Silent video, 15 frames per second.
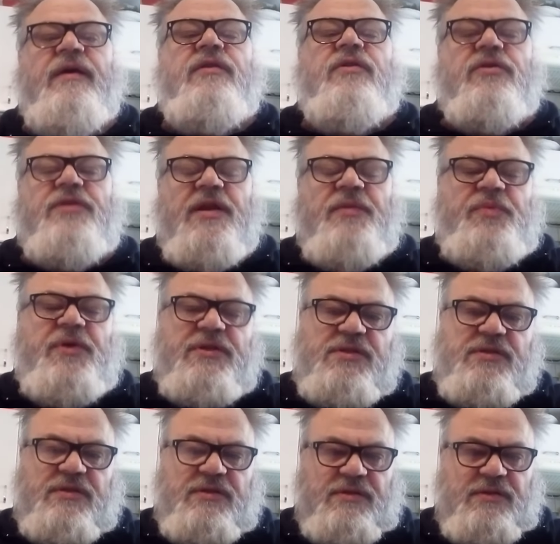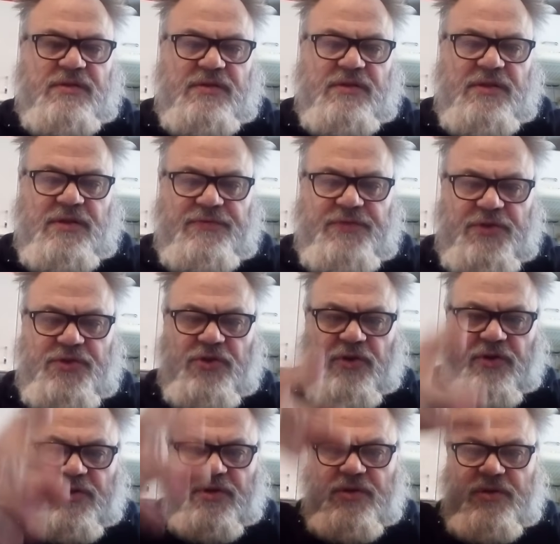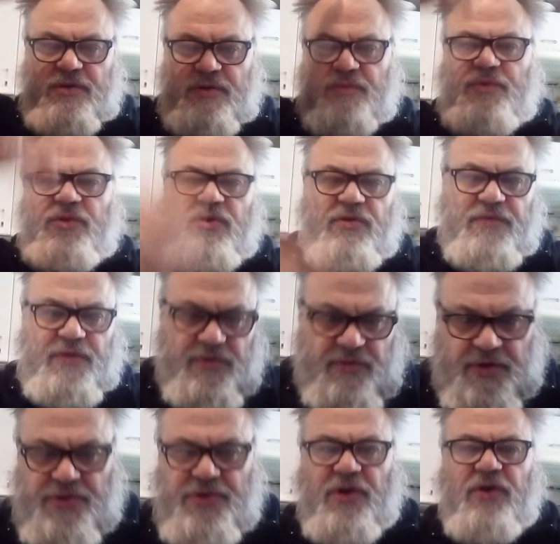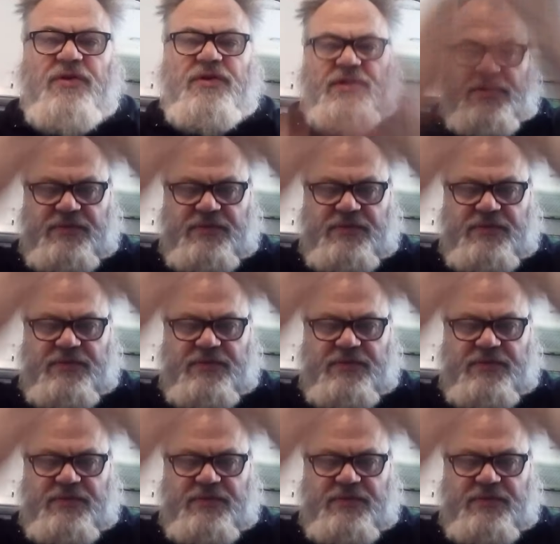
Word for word: to ten piec y, i wyciąg kominowy, który ciągnie